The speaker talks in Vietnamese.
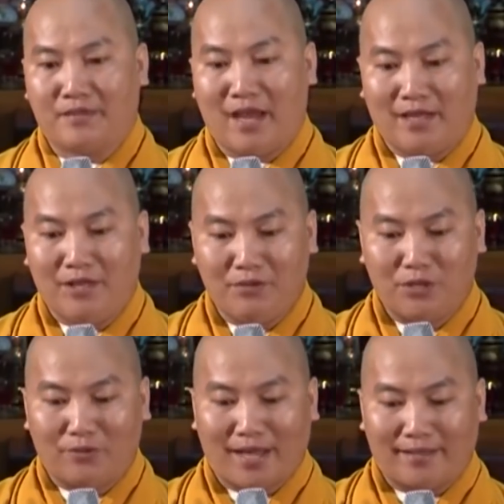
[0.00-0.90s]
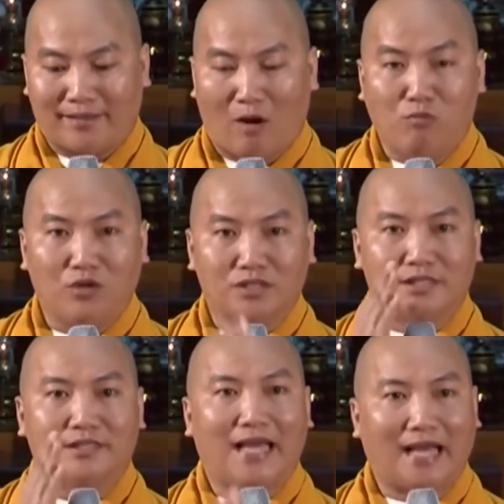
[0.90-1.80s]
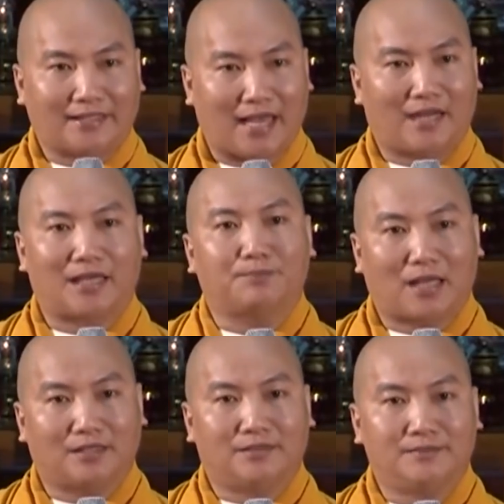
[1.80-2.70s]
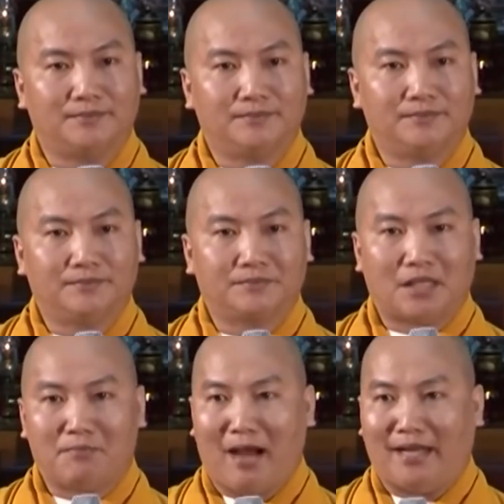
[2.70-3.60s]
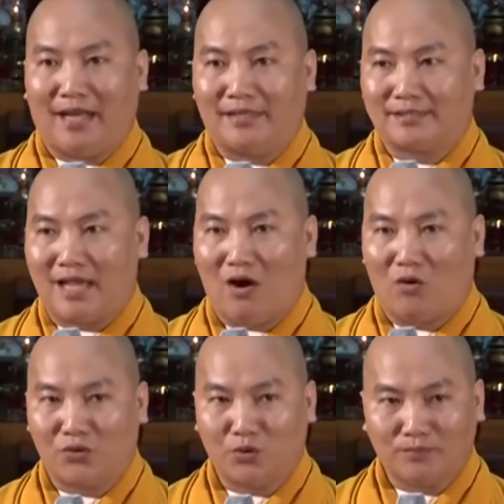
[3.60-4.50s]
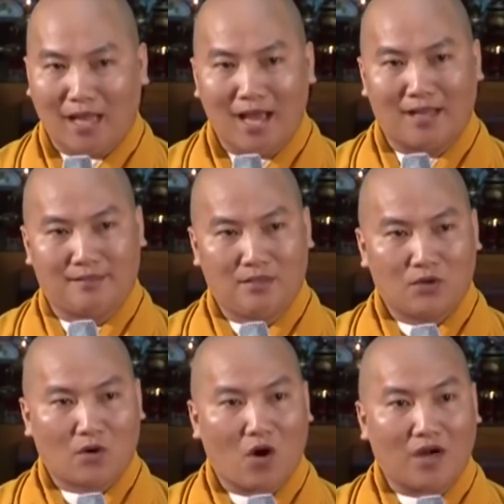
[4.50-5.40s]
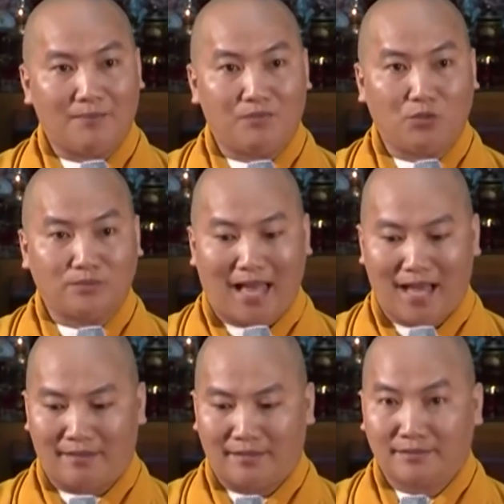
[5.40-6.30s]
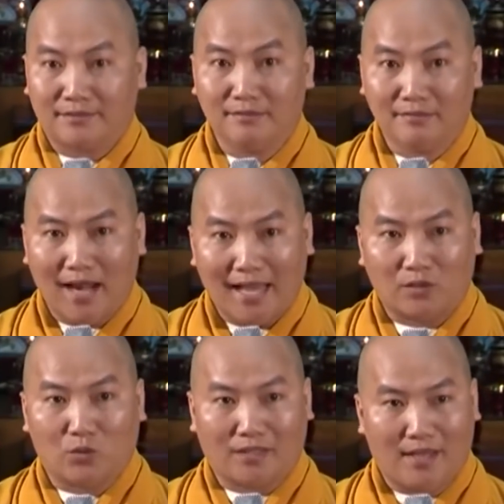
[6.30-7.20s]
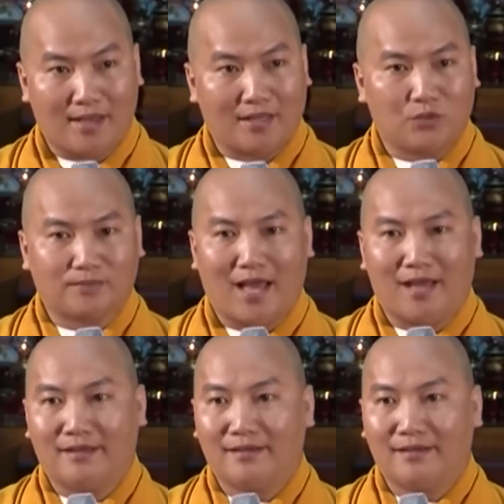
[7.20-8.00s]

Và nếu điều này không có sự ngăn chặn kịp thời thì mai này xã hội chúng ta, con em chúng ta, tương lai của thế hệ chúng ta